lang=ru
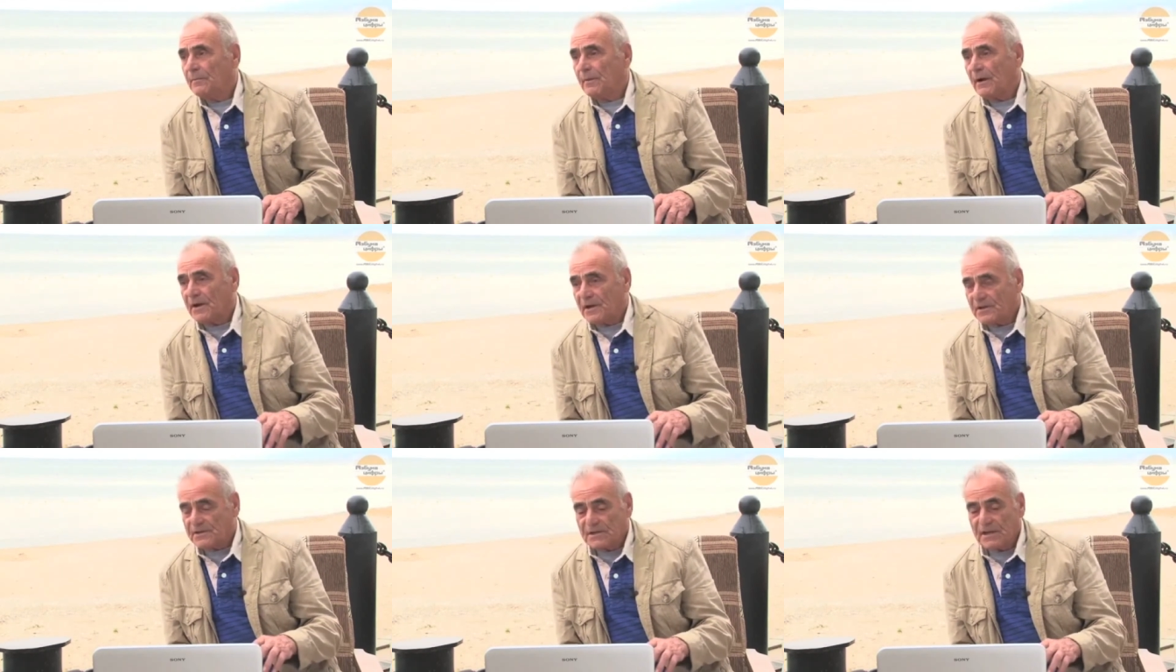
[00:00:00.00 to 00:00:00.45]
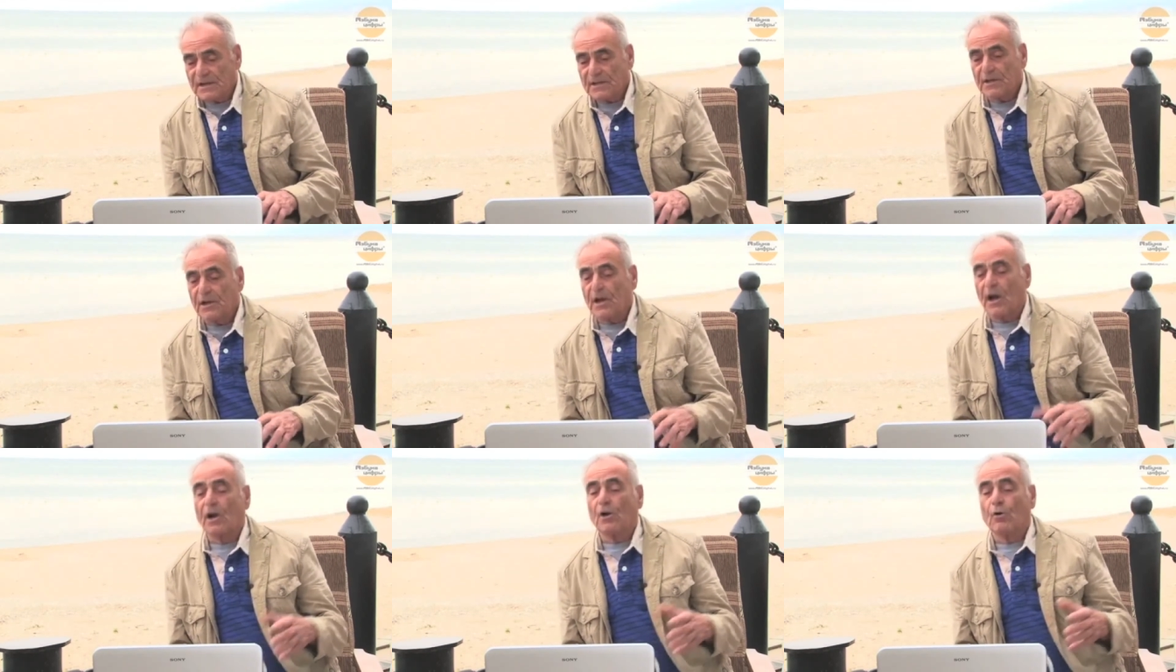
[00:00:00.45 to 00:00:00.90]
показать
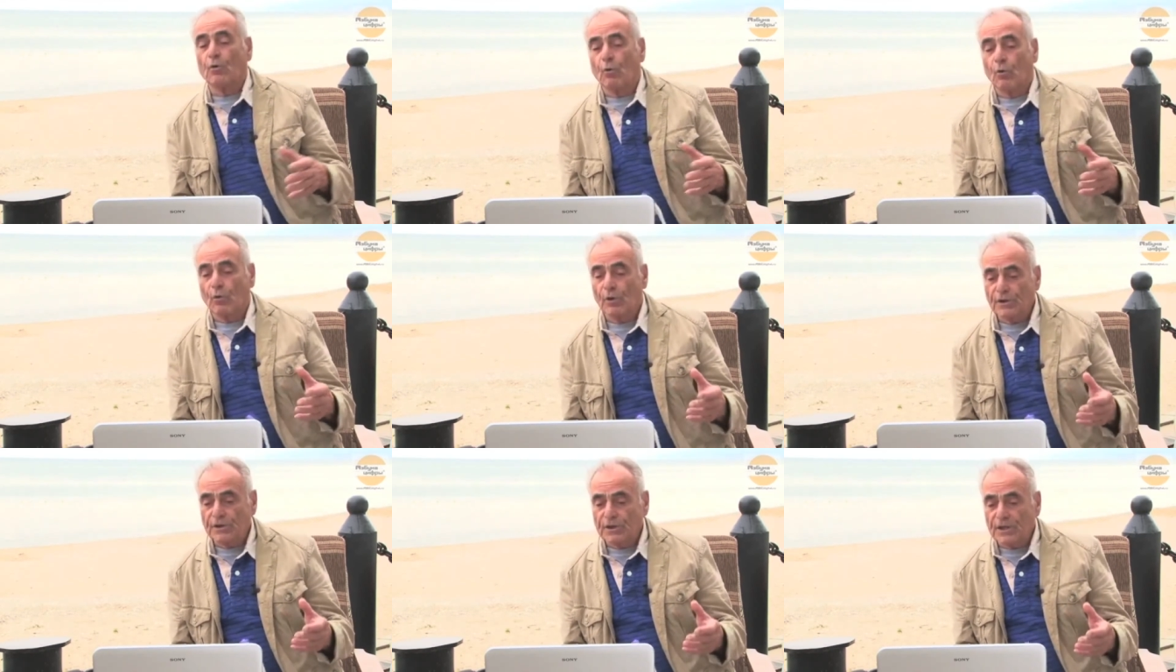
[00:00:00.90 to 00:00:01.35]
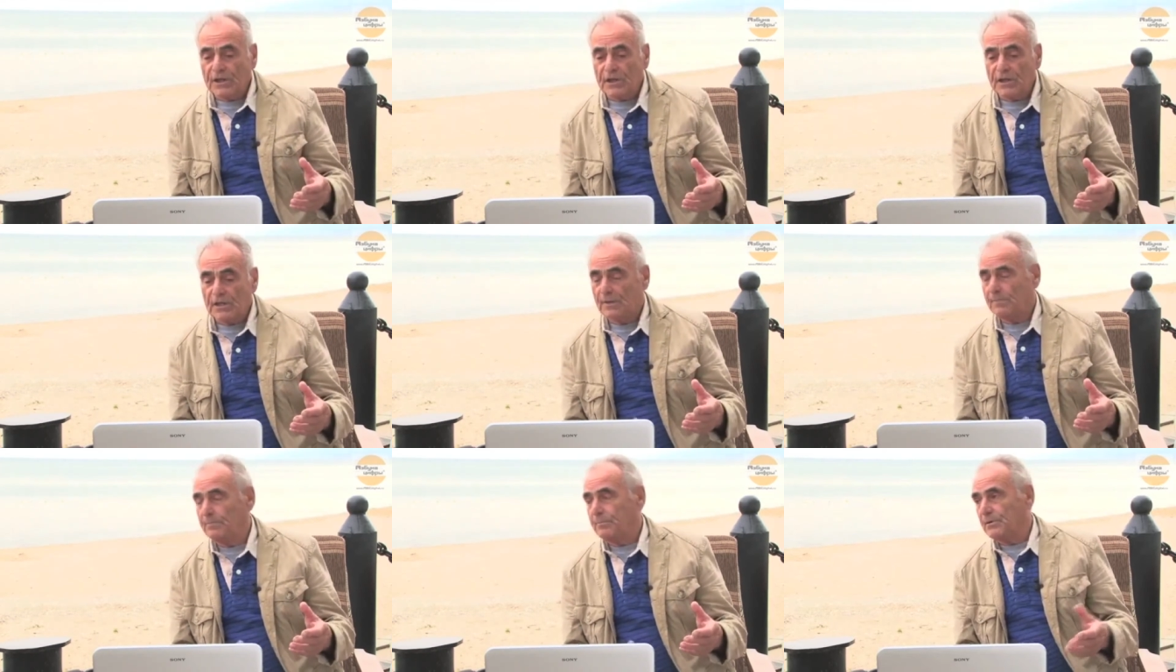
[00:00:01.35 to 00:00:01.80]
какой-то
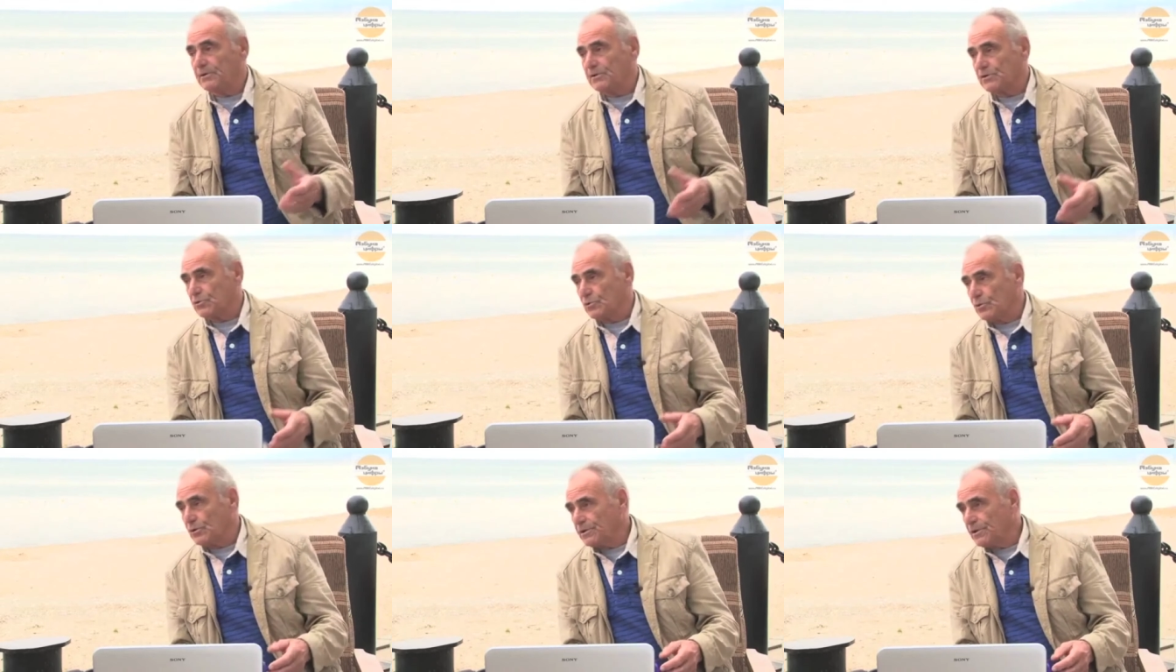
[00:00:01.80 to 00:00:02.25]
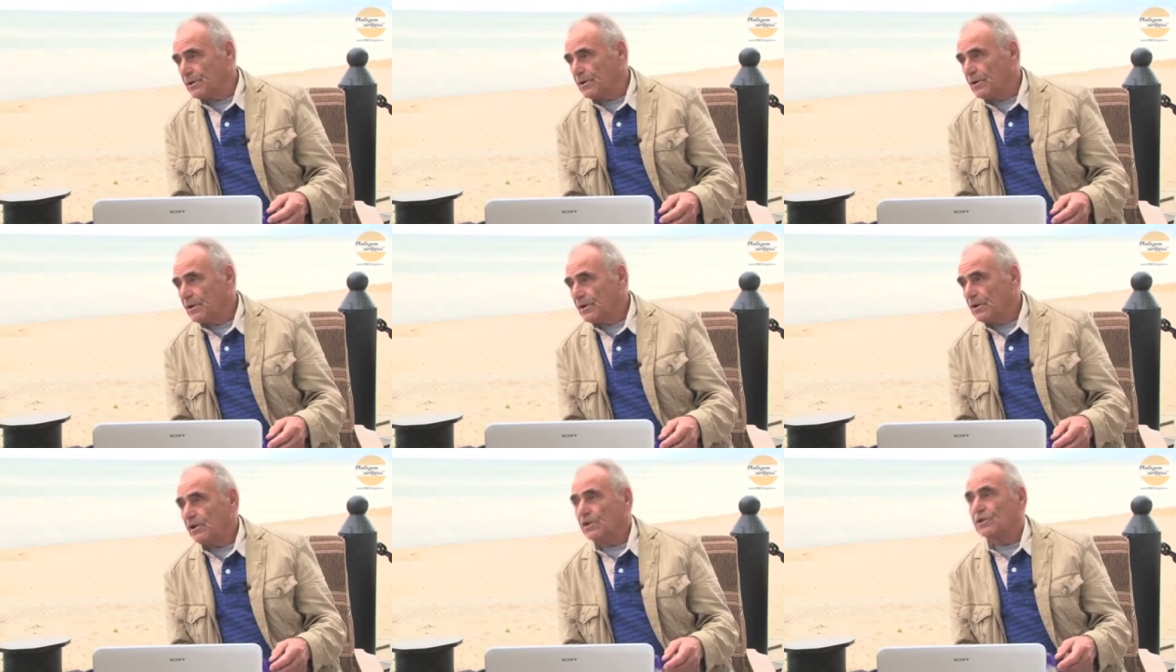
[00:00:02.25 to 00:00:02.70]
эпизод
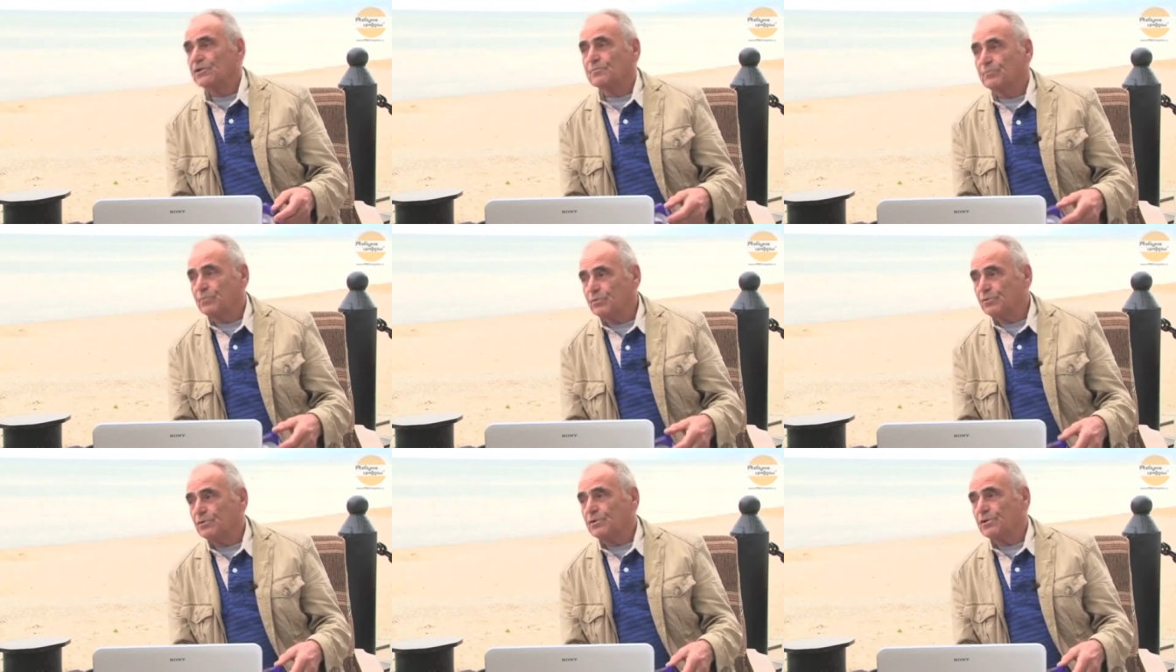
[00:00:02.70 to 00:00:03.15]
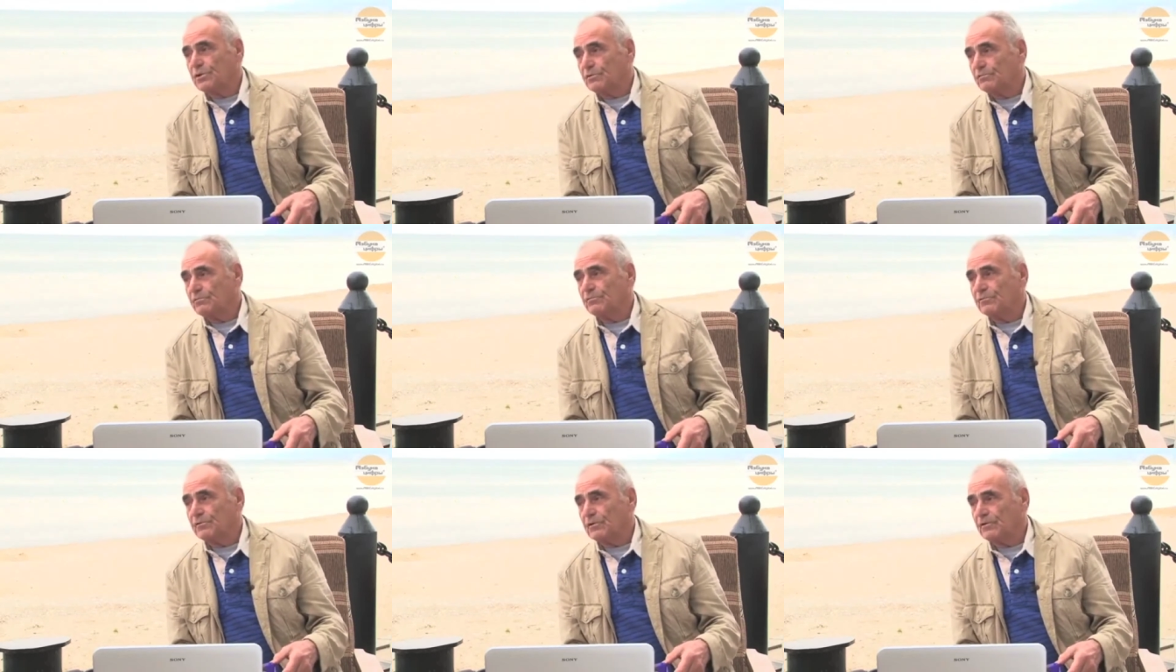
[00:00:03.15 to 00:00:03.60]
из
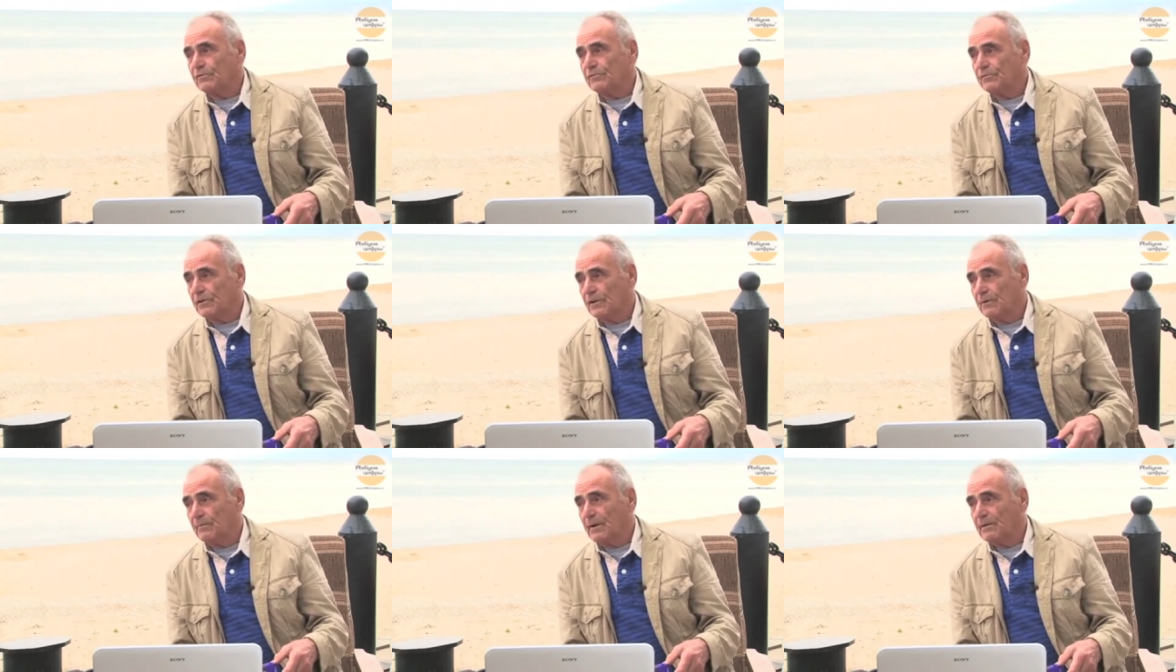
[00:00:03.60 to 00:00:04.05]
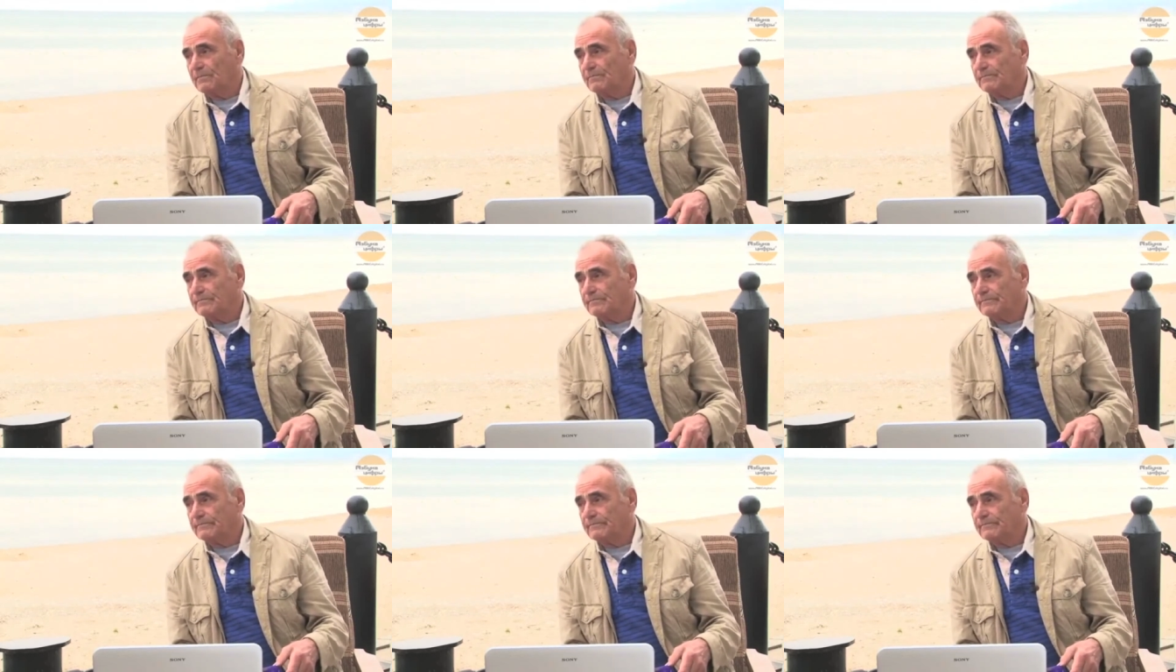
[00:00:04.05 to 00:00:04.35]
будущего фильма.